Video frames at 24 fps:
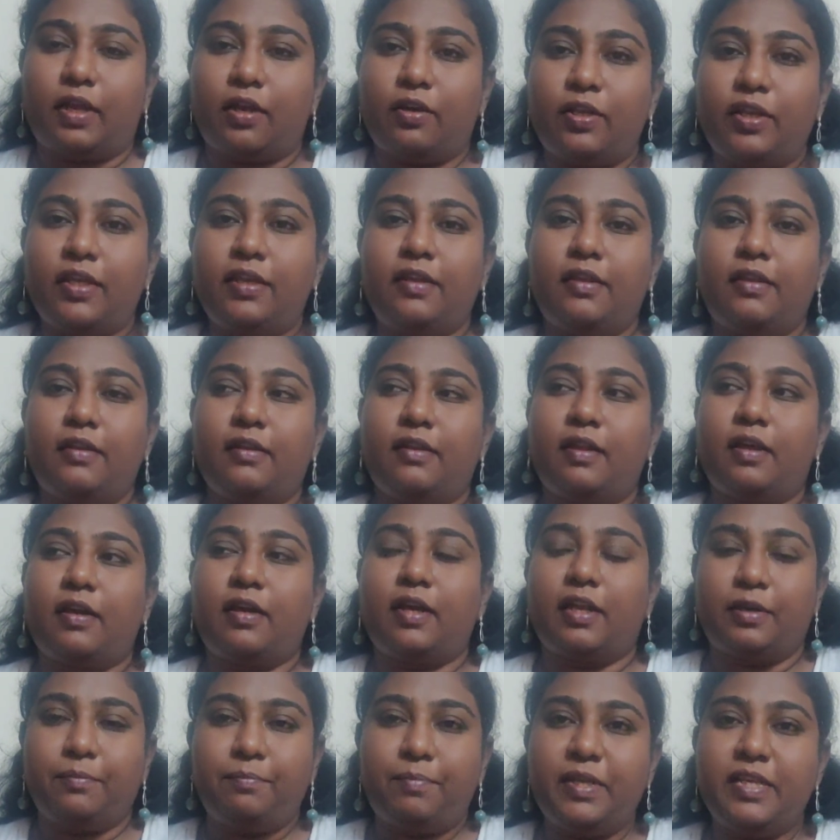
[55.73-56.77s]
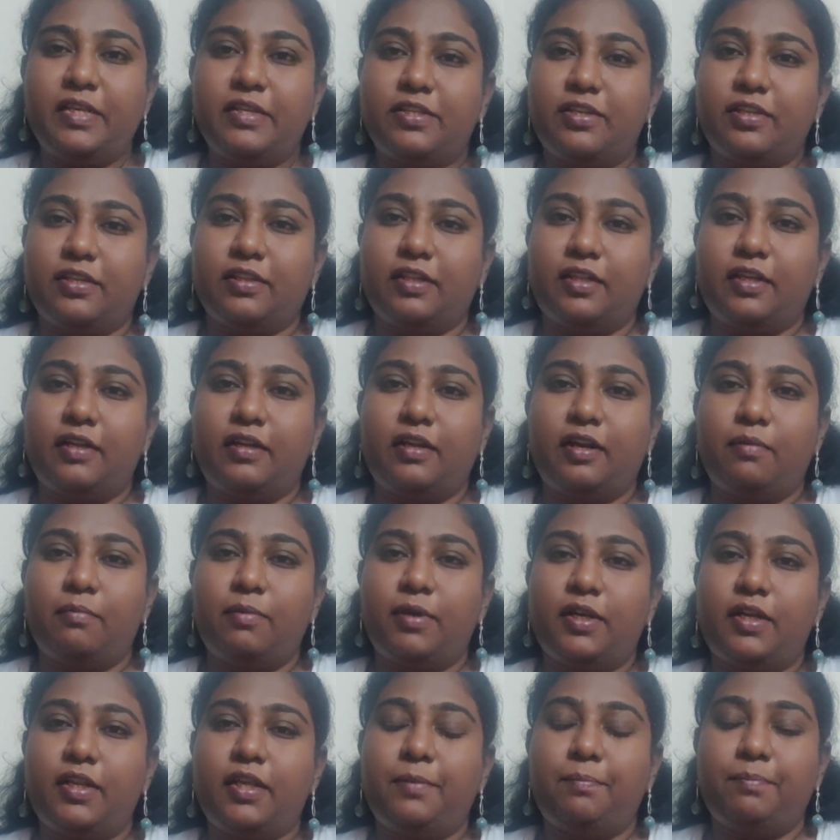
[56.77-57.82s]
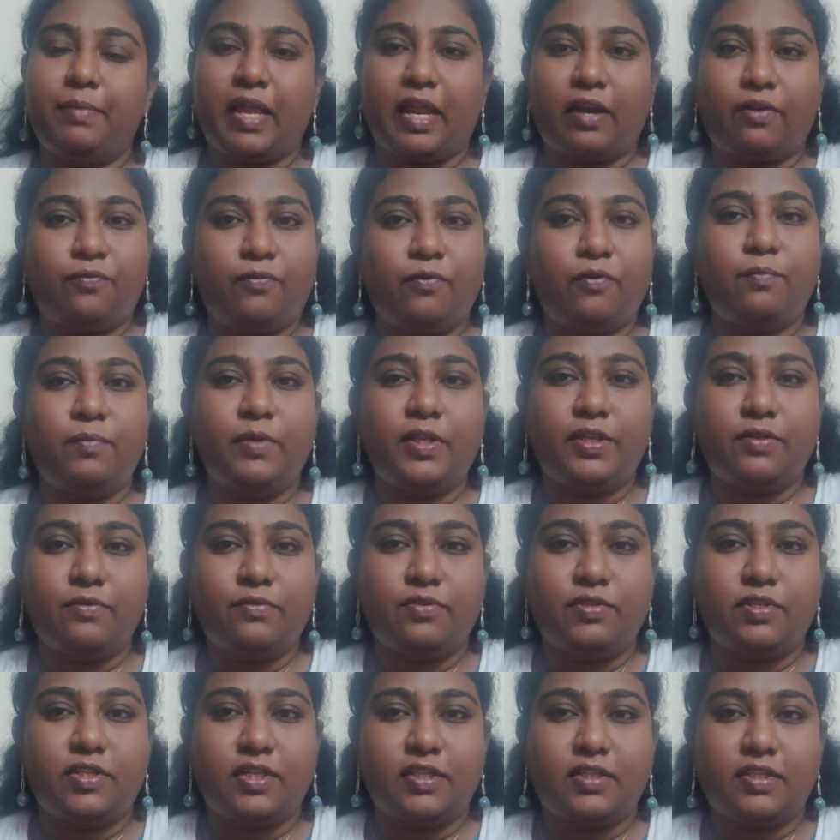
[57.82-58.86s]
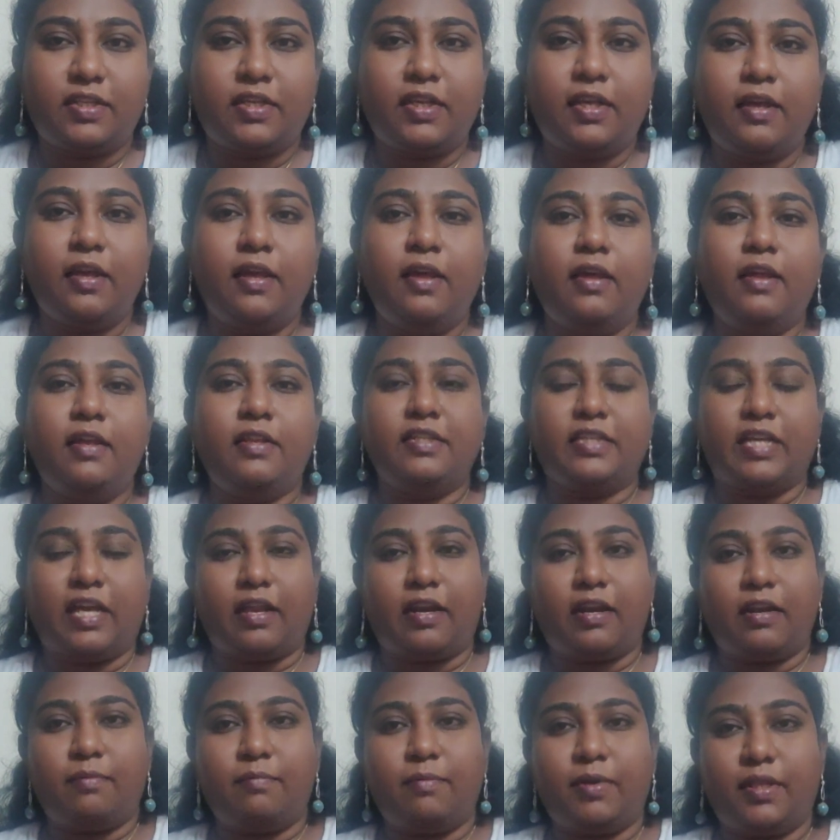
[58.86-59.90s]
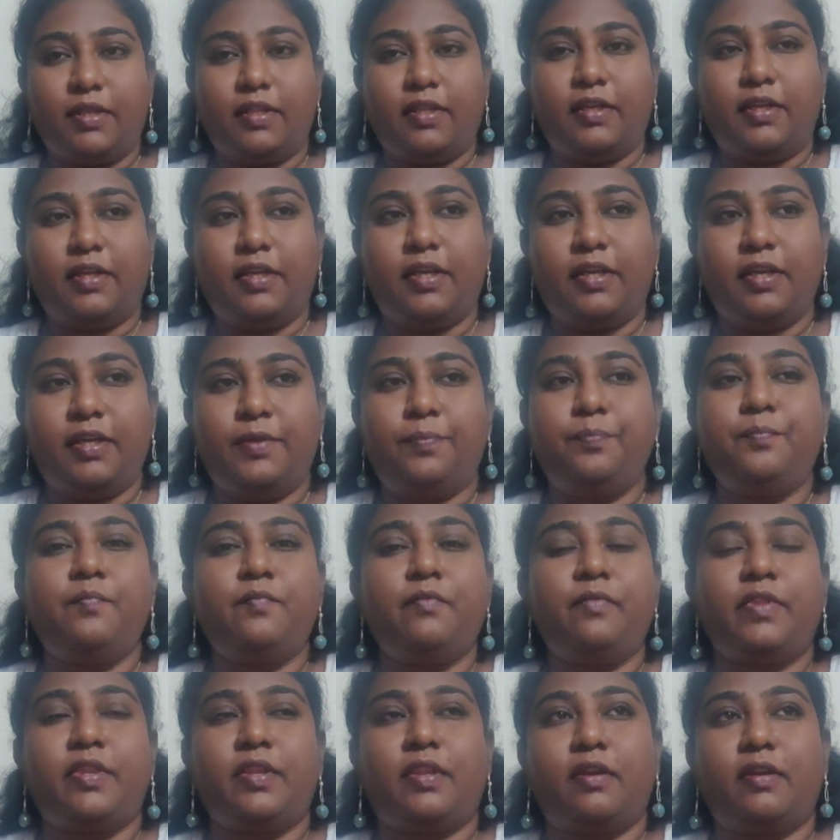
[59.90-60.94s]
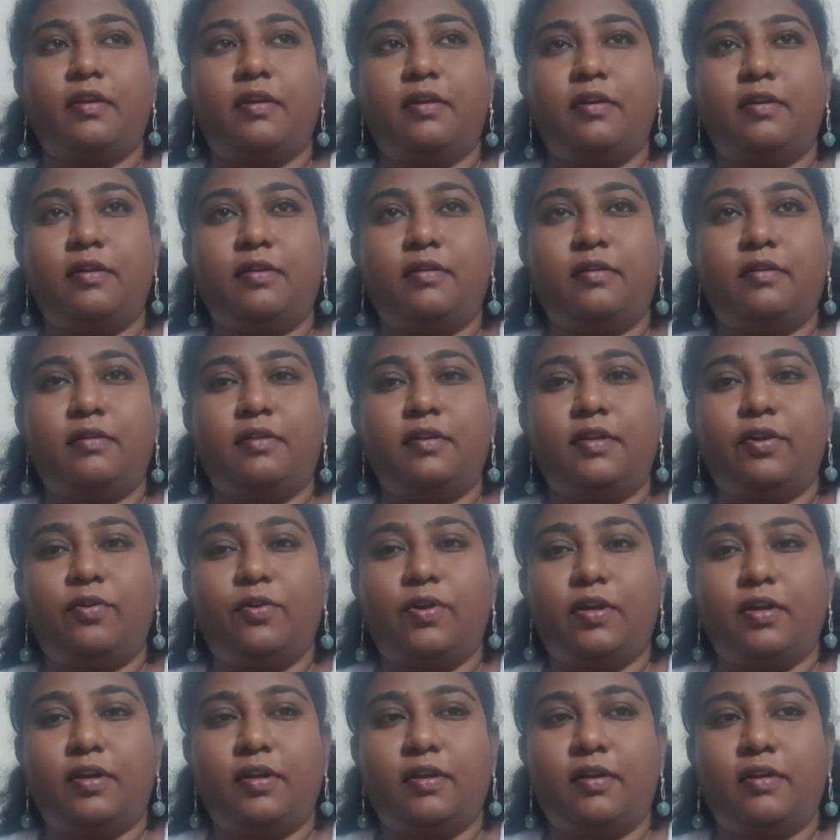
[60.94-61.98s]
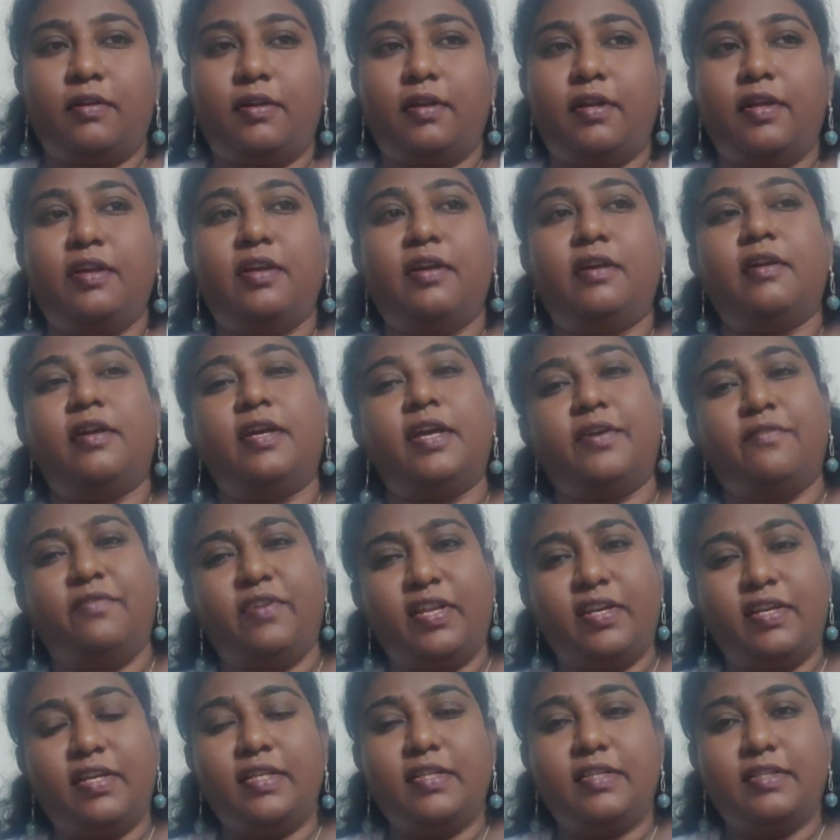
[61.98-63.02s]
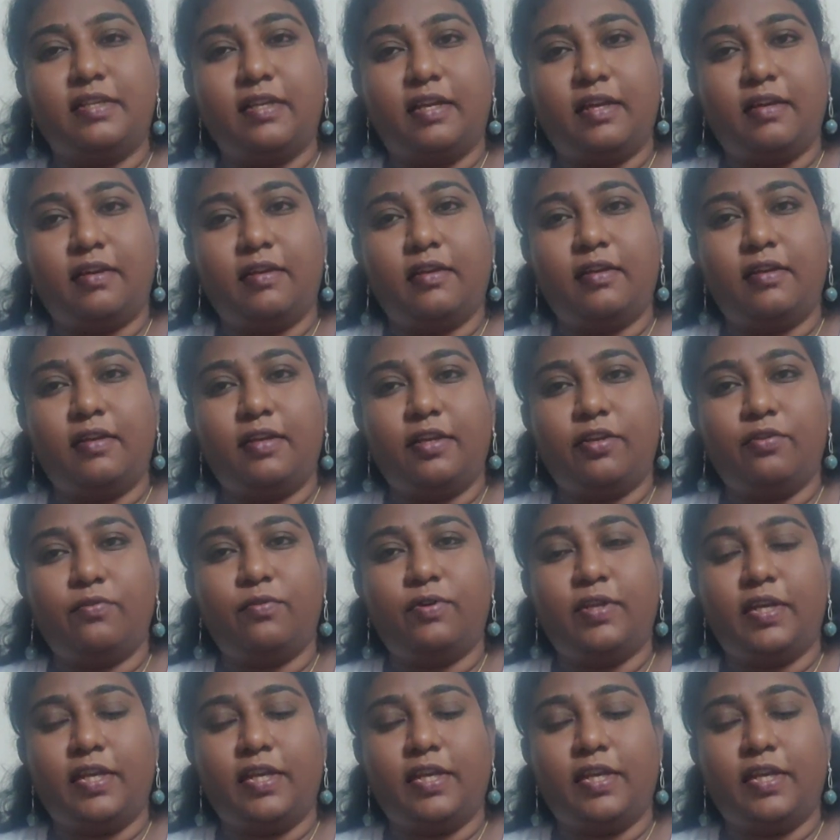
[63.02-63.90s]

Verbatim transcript: అని నాకు అనిపించింది కాబట్టి ఈ ప్లాట్ఫామ్ని యూజ్ చేసి చాలామందికి ఒక అవేర్నెస్ లాగా నేను